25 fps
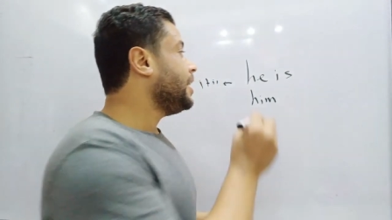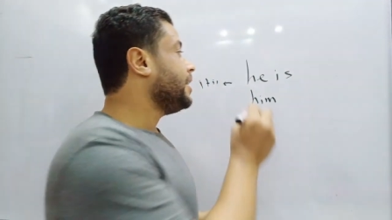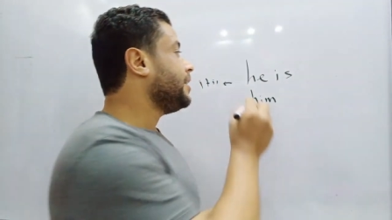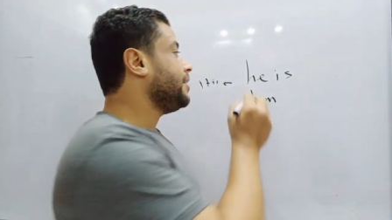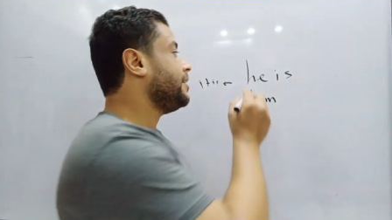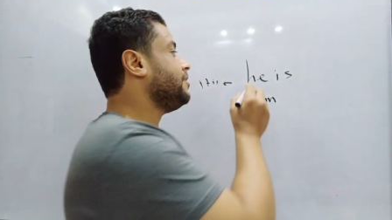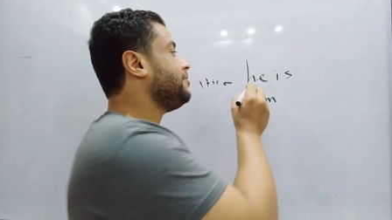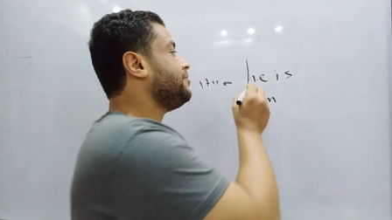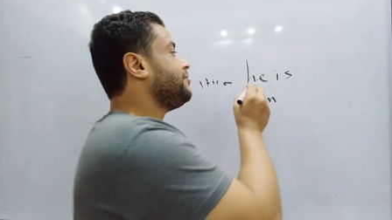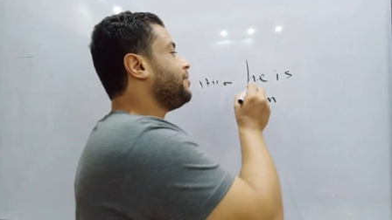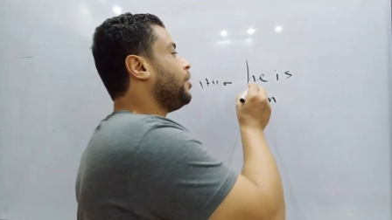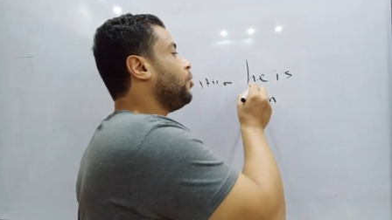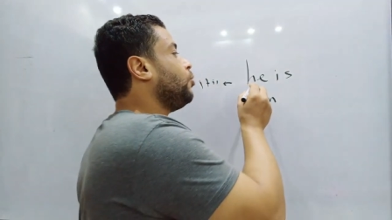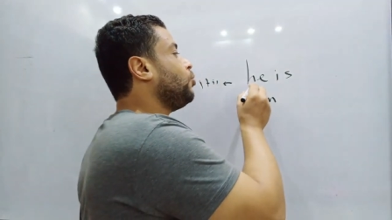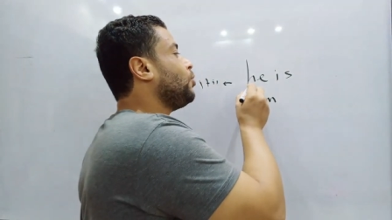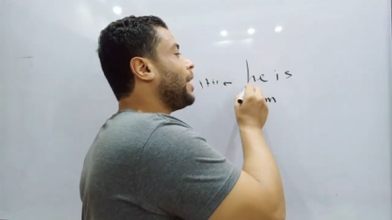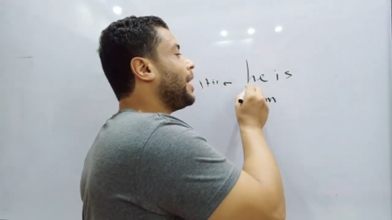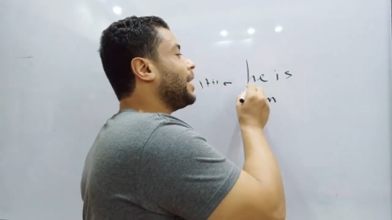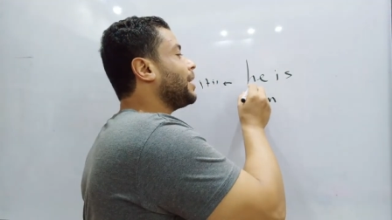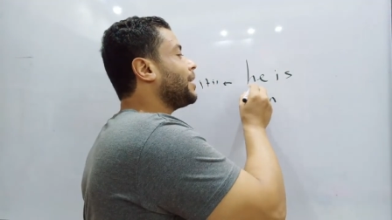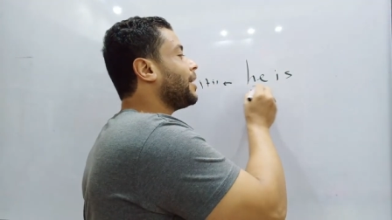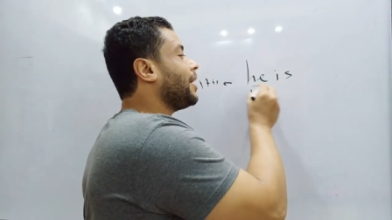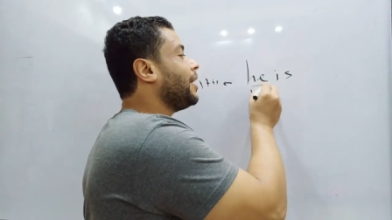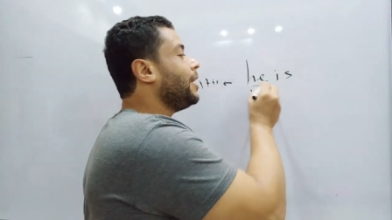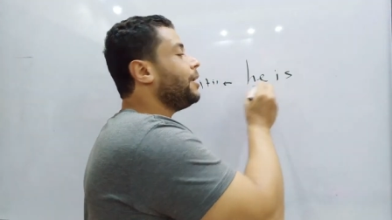ينفع اقول
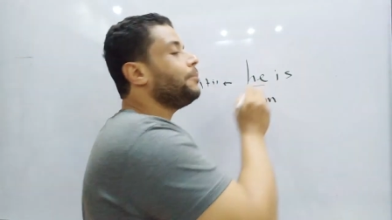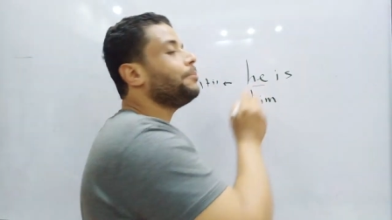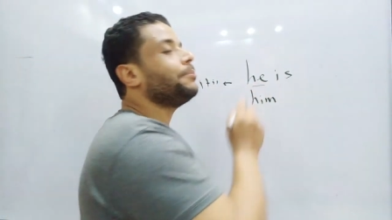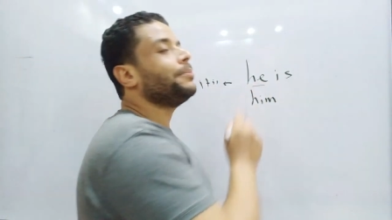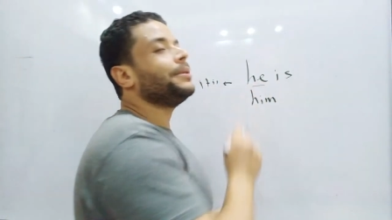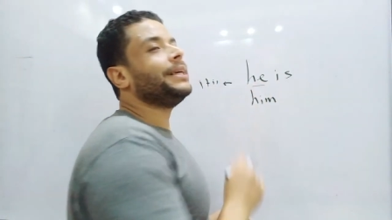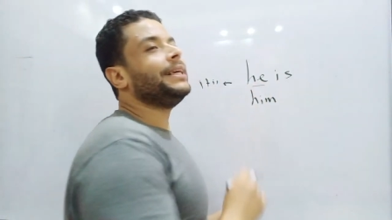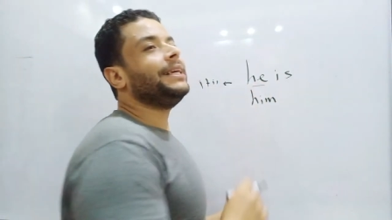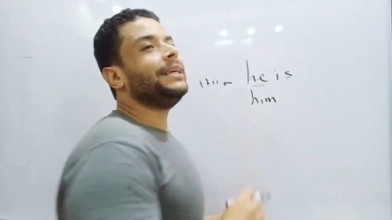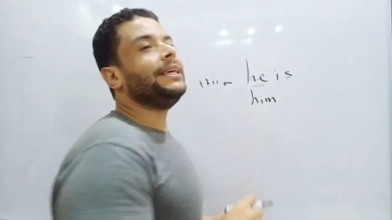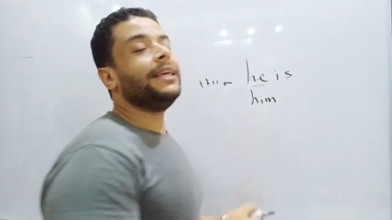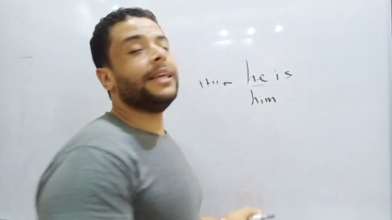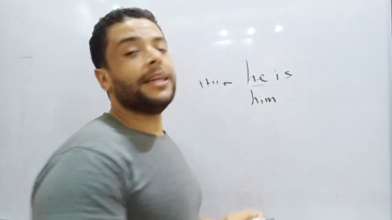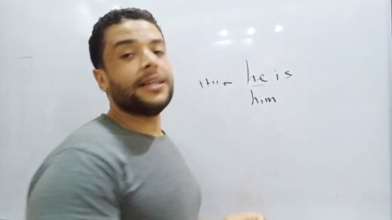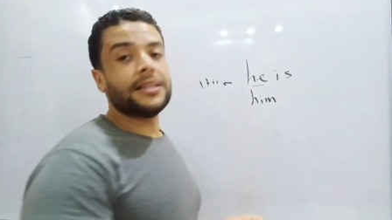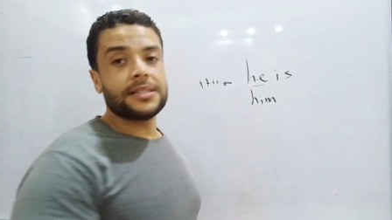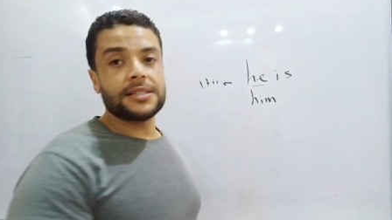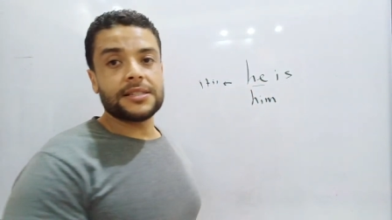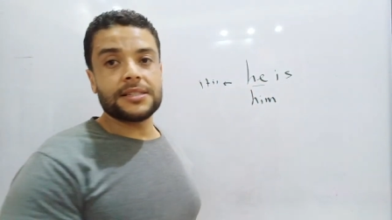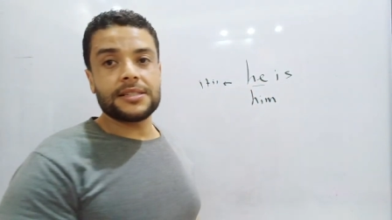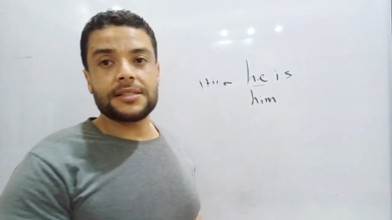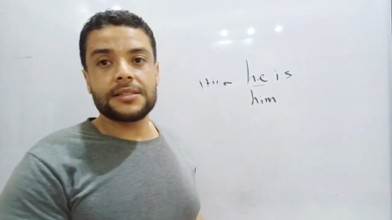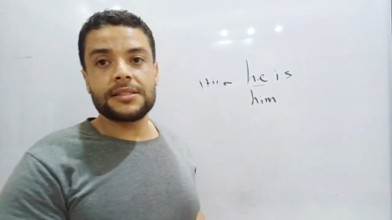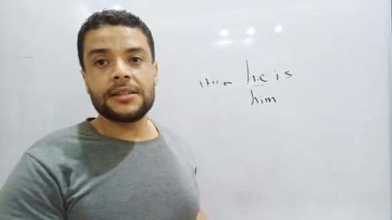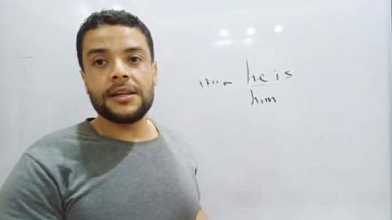على الكلب هي
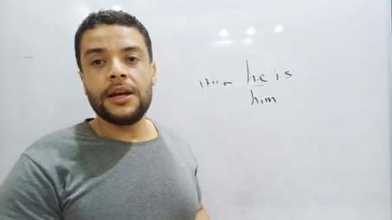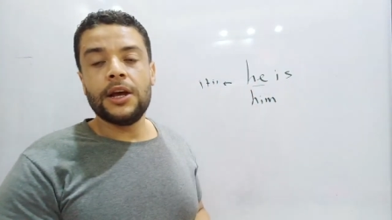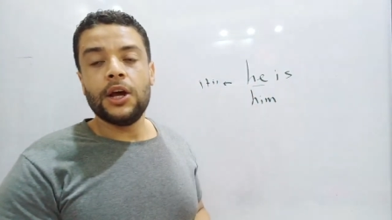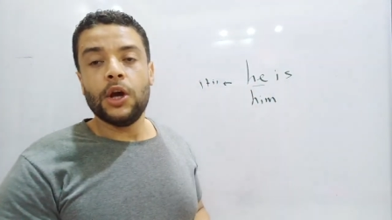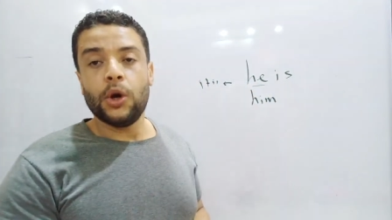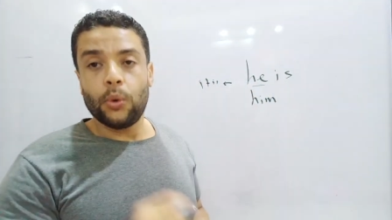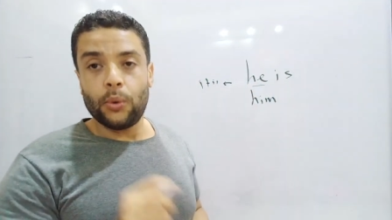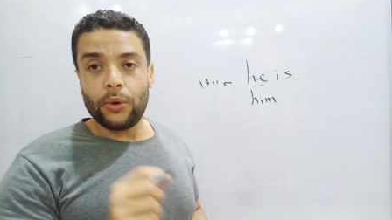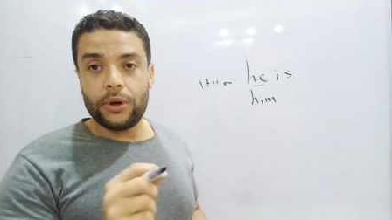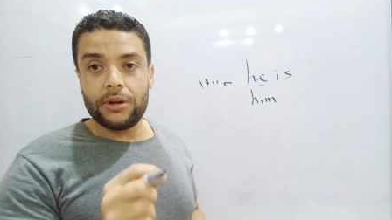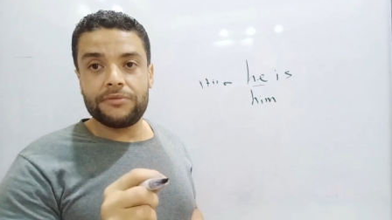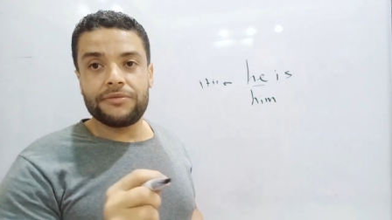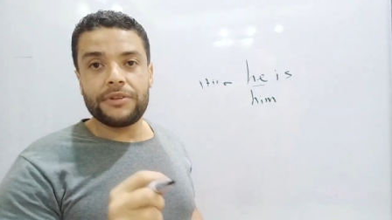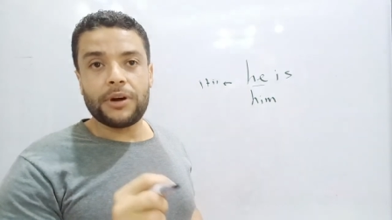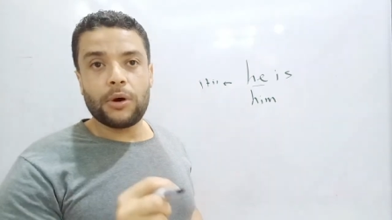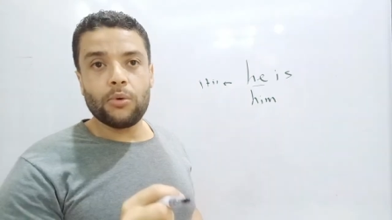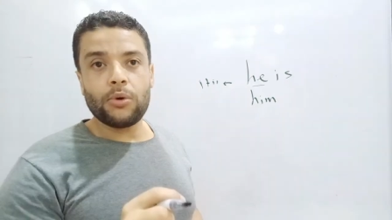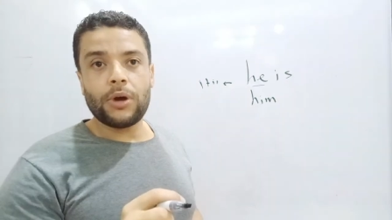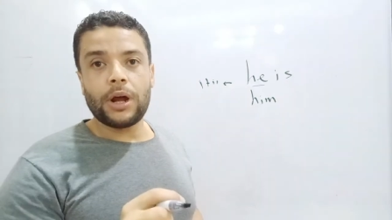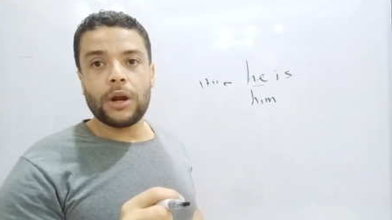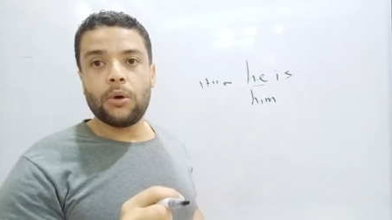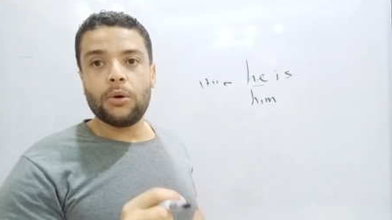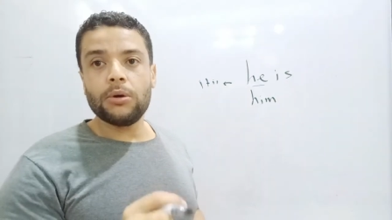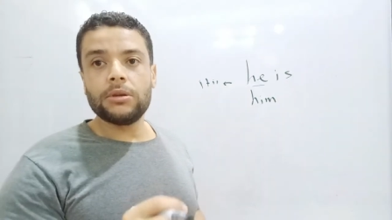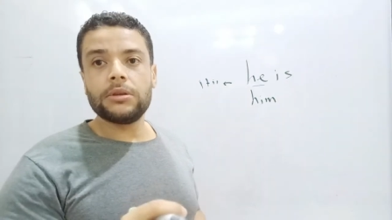از وينفع اقول
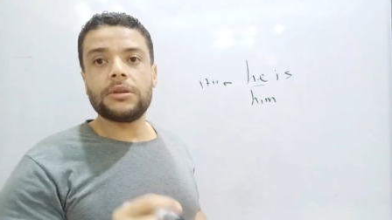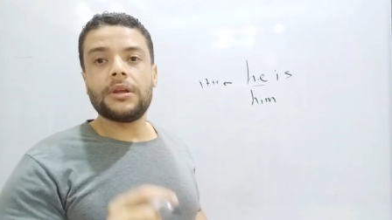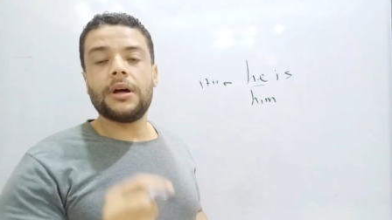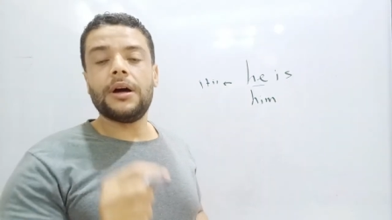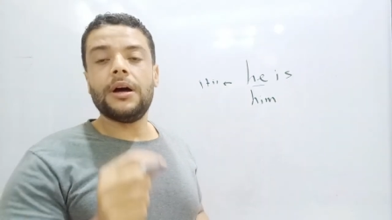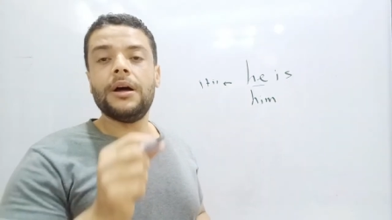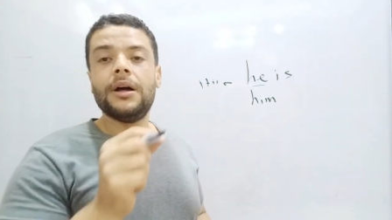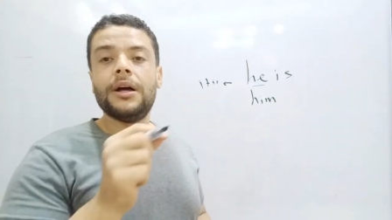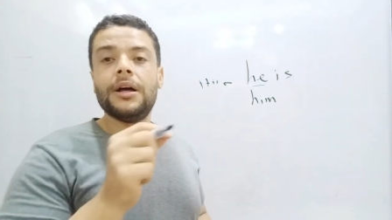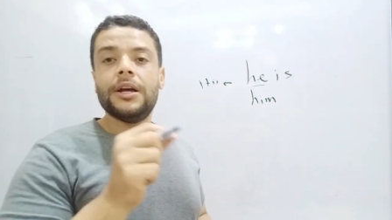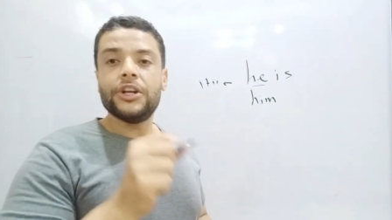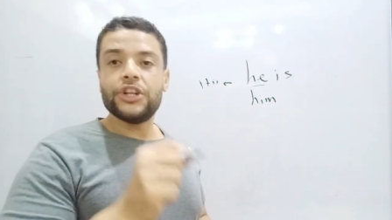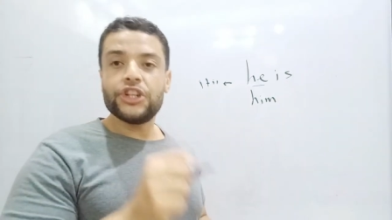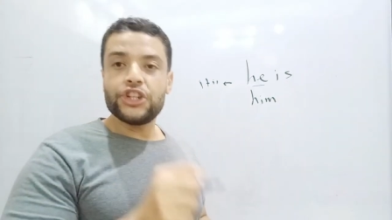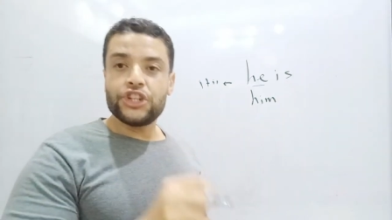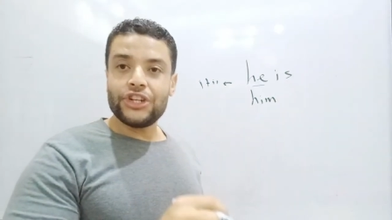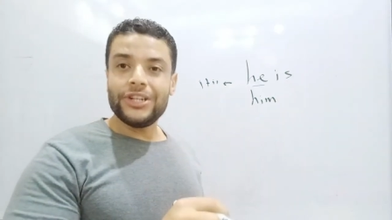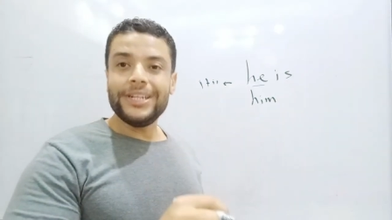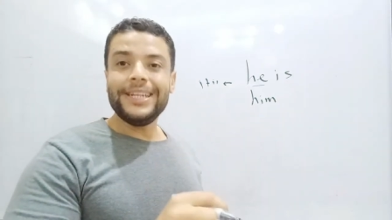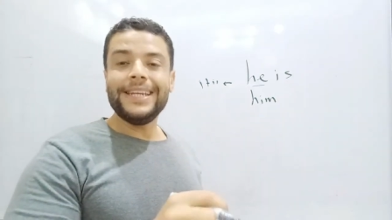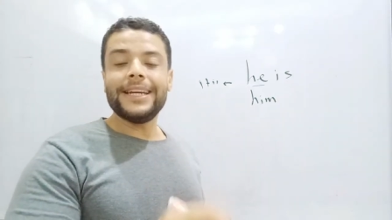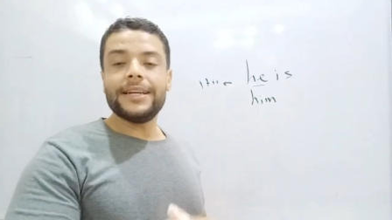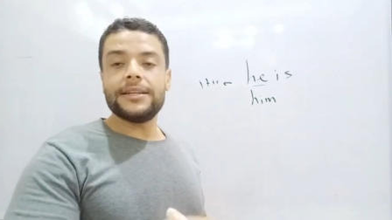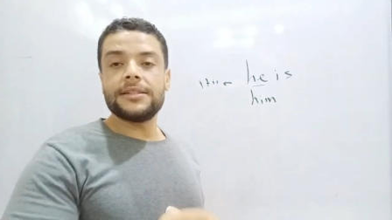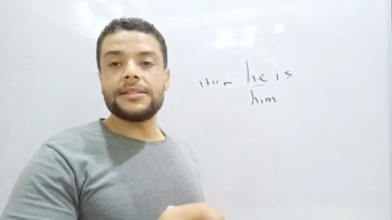على القطه
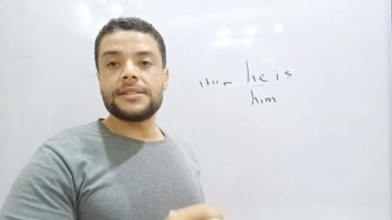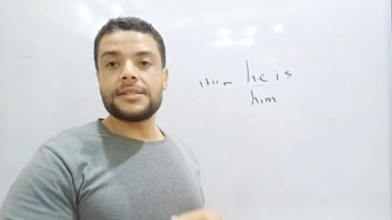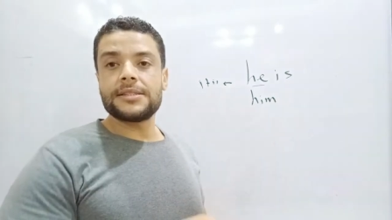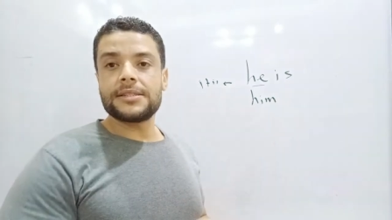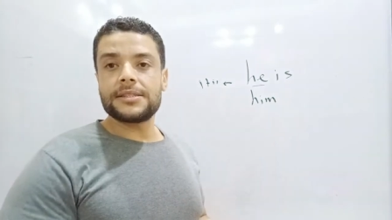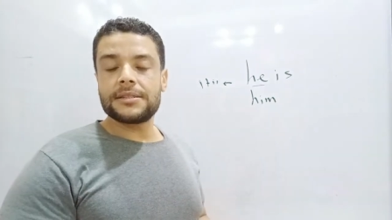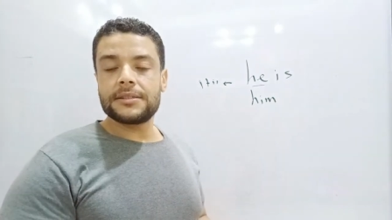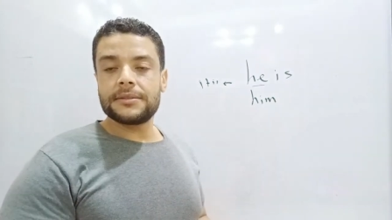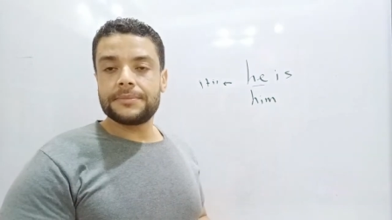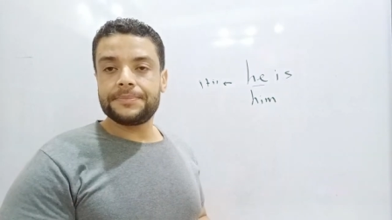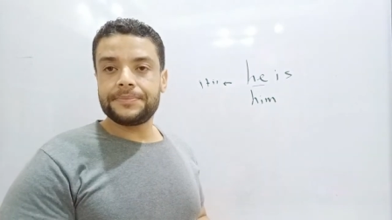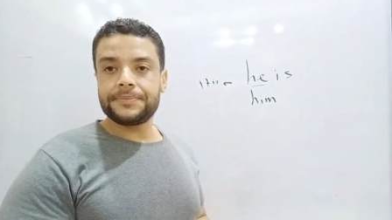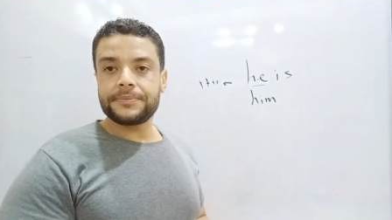شي از